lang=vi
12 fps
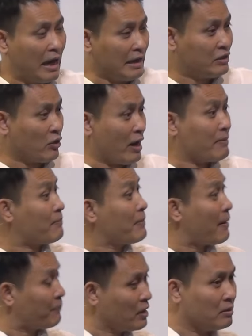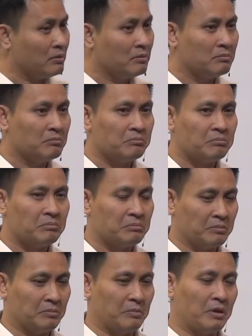tiền anh cho em làm đẹp nhé
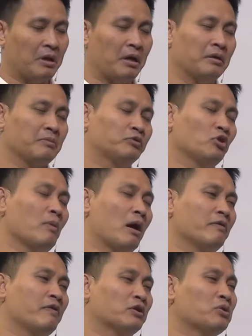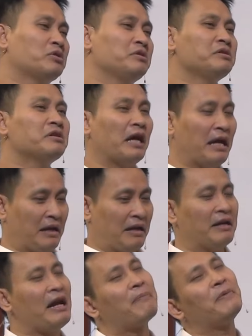tôi bảo với vợ tôi
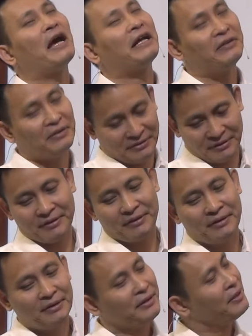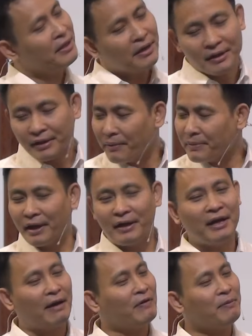như thầy là đẹp với anh rồi
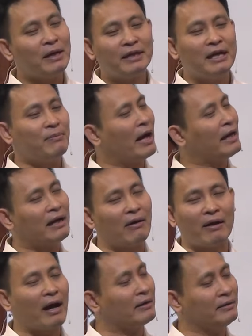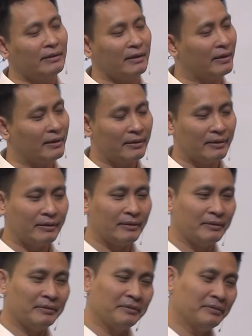không cần đẹp với bất kỳ một anh nào khác nữa cả
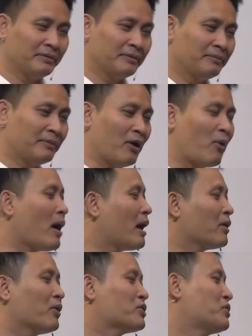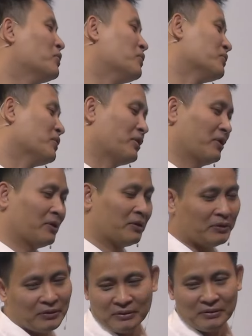bởi hoa đã có chủ
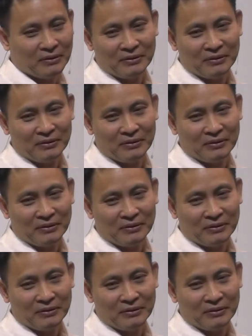rồi